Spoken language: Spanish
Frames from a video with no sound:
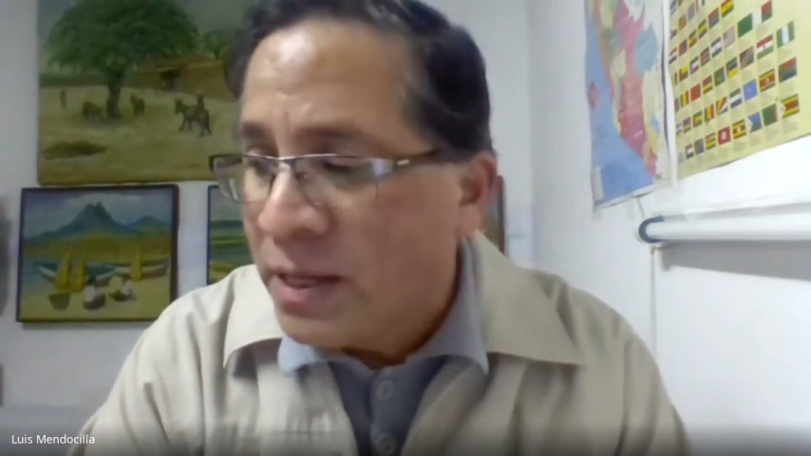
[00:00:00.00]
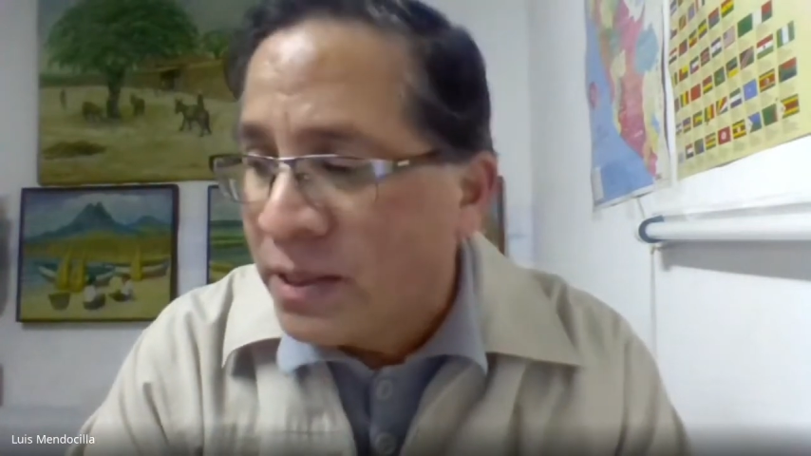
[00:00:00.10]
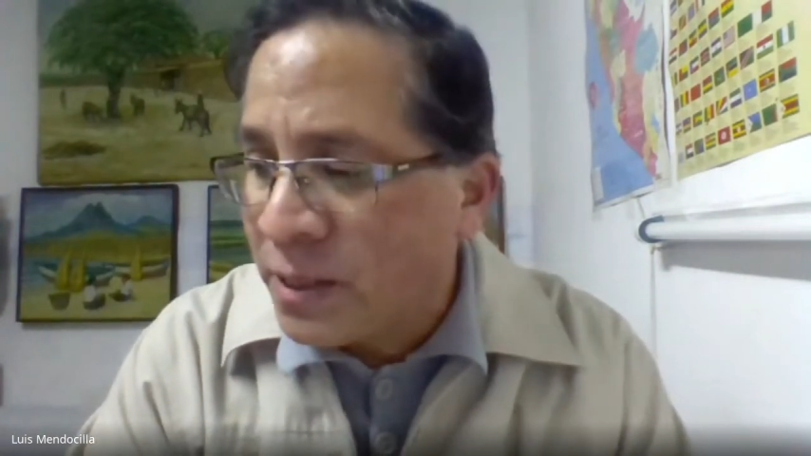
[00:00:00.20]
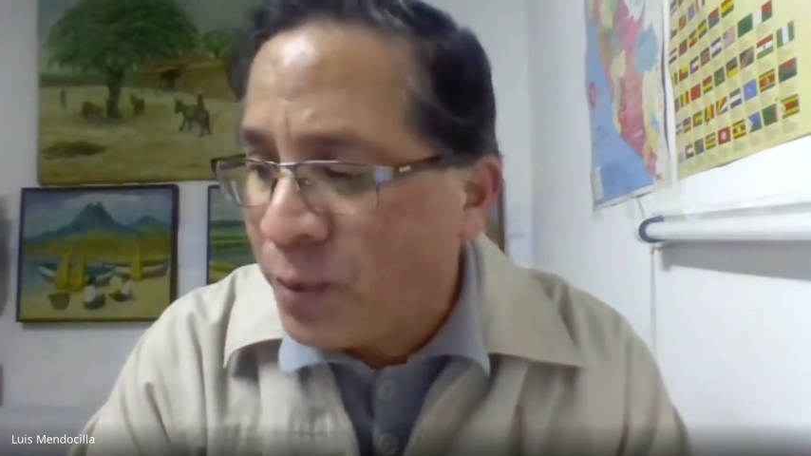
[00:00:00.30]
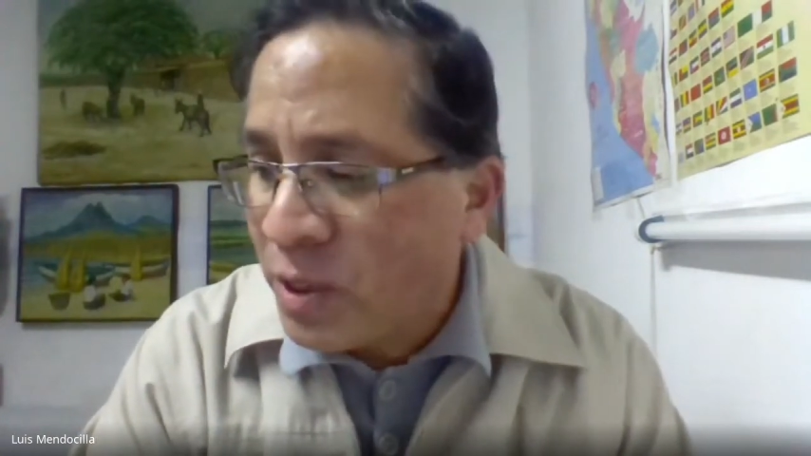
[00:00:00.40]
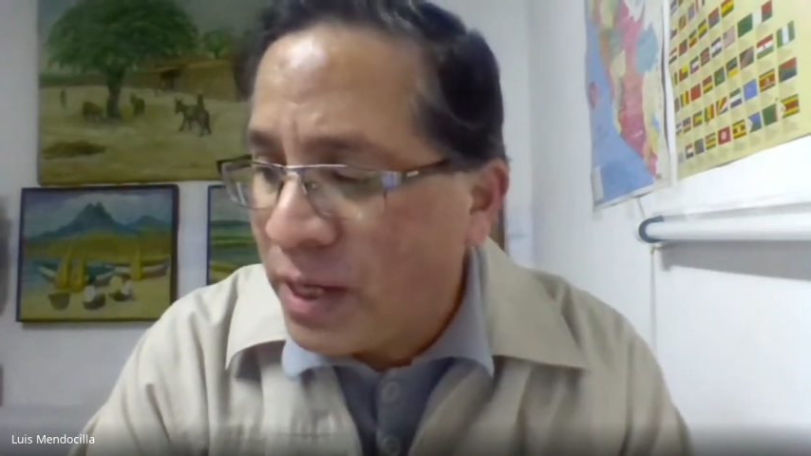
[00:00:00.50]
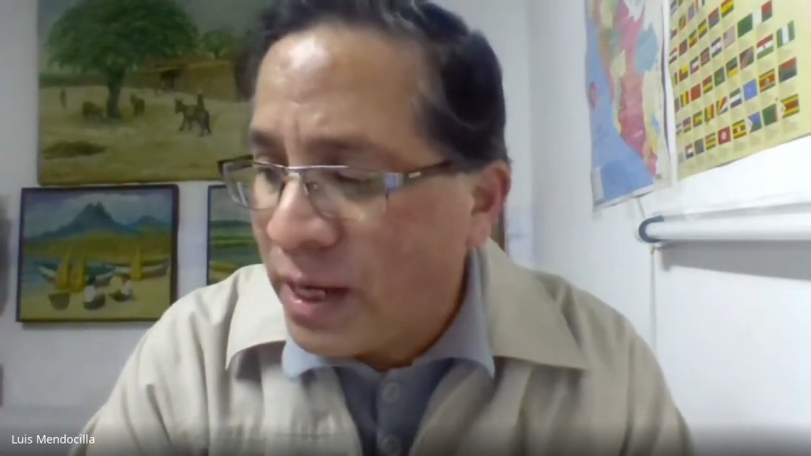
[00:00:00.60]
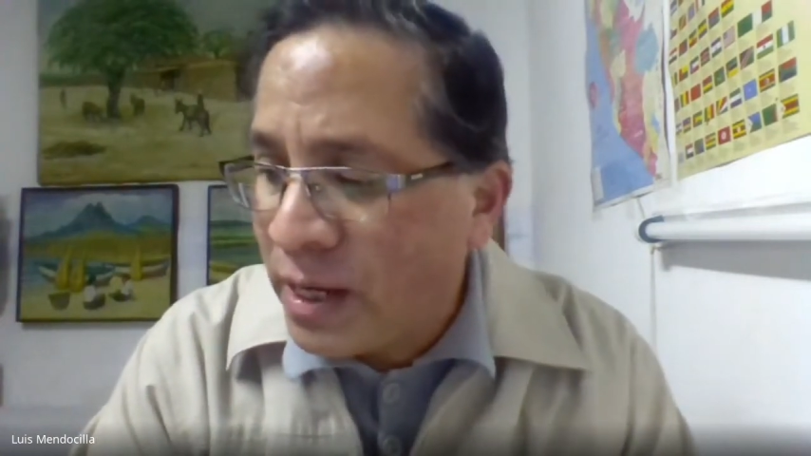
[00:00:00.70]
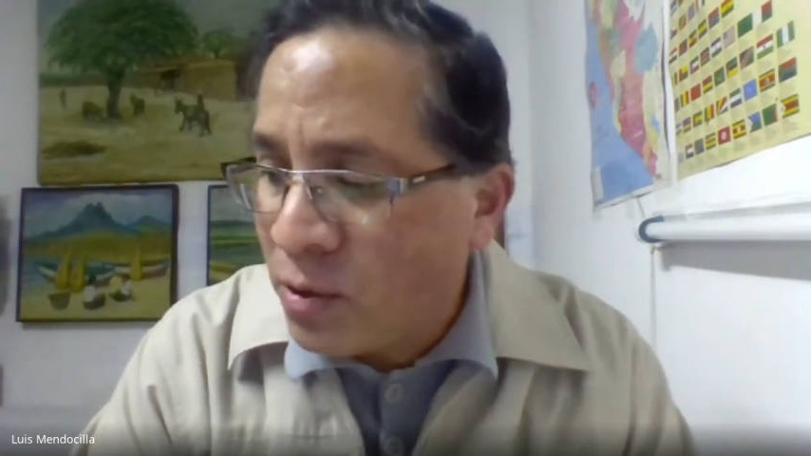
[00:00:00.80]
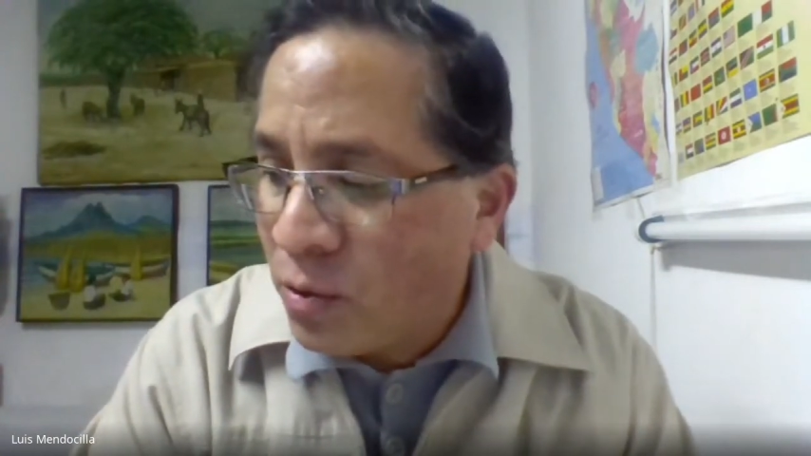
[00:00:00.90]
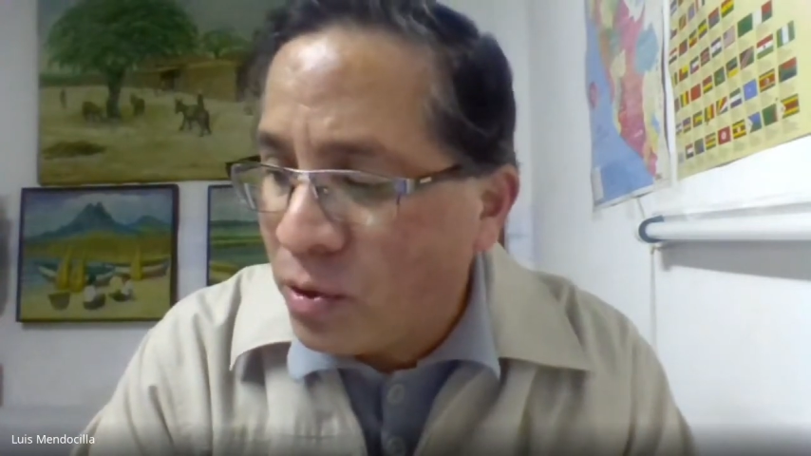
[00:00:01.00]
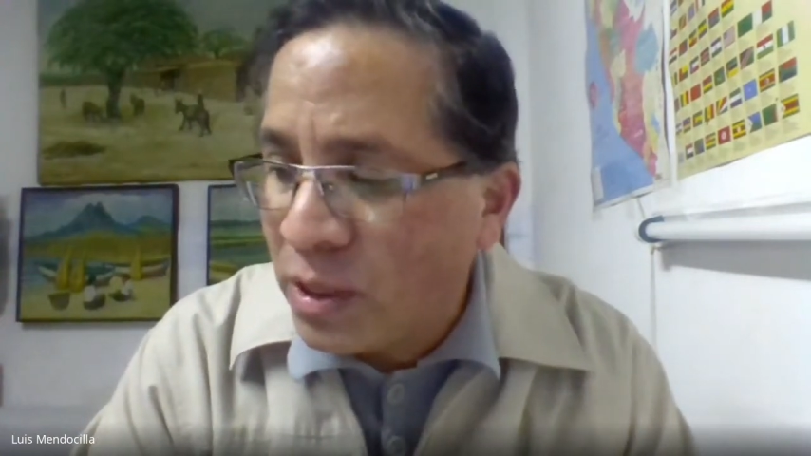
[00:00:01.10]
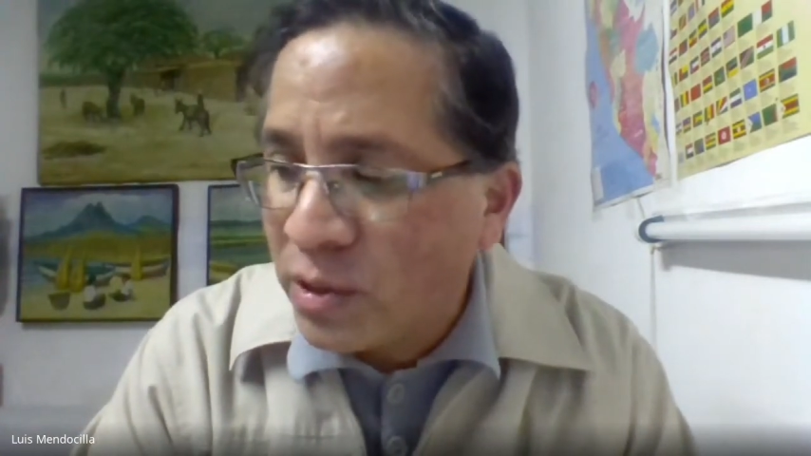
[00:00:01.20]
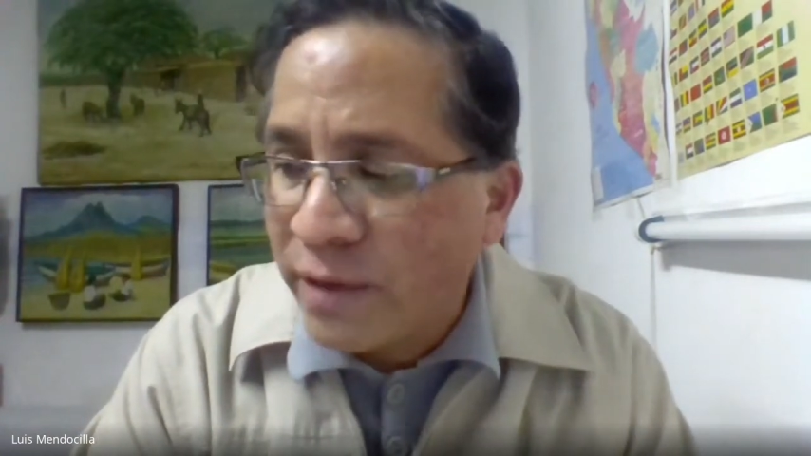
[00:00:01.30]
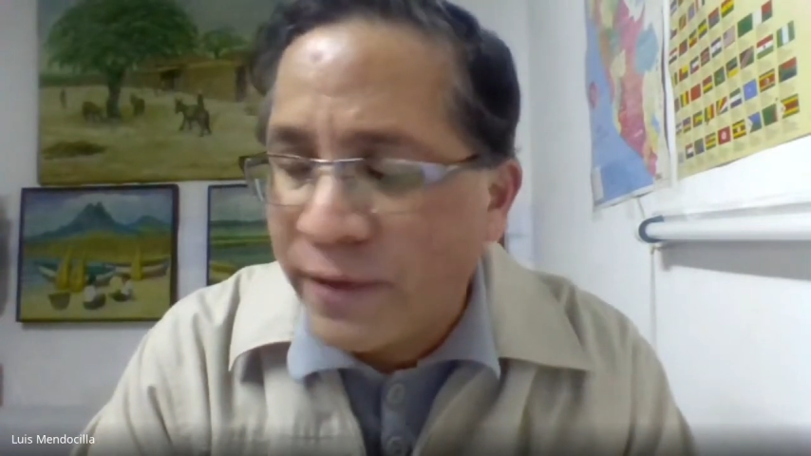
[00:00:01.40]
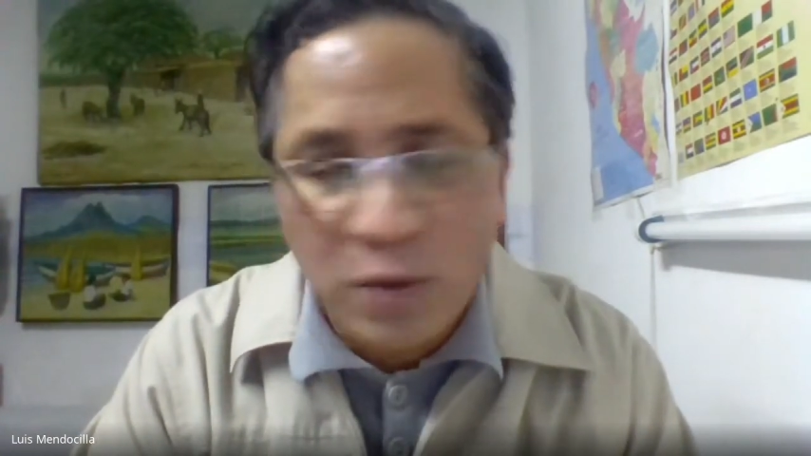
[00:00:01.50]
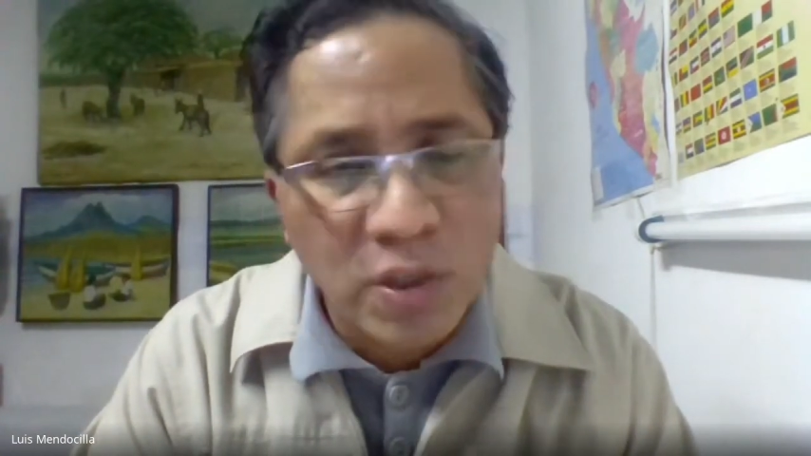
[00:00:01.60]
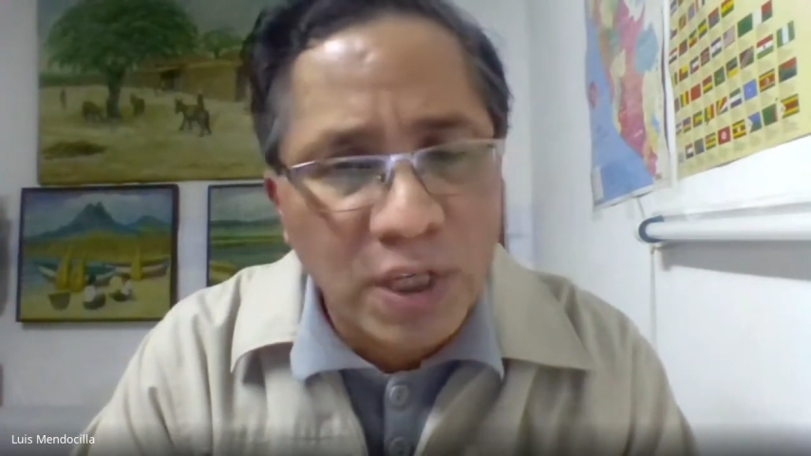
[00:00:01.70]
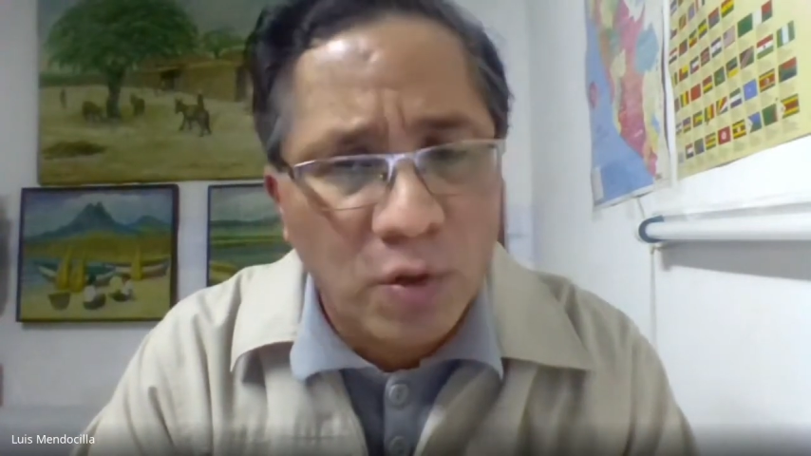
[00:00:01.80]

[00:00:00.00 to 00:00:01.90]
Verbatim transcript: después de ello de los efectos